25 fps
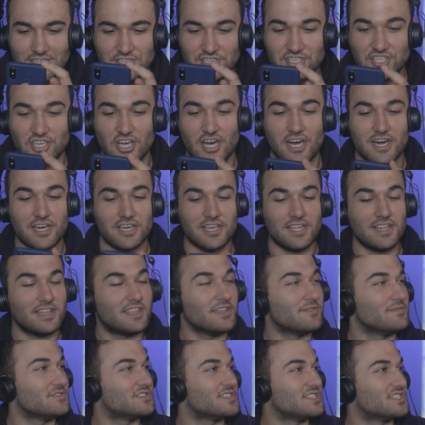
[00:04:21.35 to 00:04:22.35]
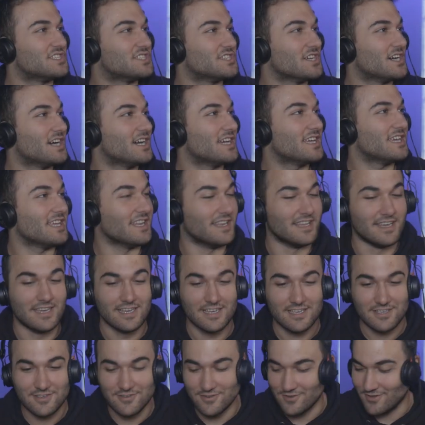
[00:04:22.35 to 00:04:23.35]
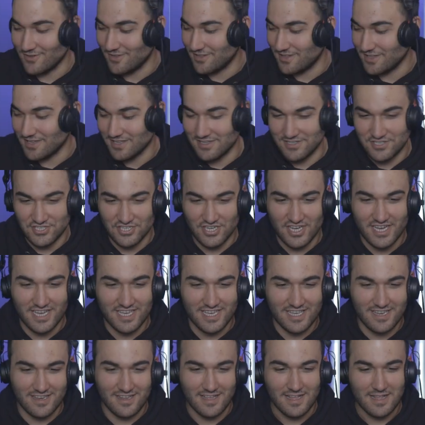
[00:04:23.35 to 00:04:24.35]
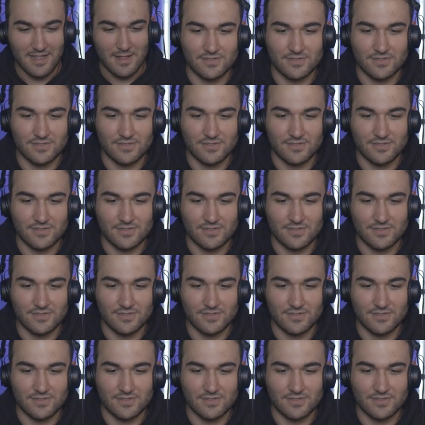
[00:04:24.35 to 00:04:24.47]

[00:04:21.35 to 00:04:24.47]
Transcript: Cahil demişiz cahil. Köylü değil cahil.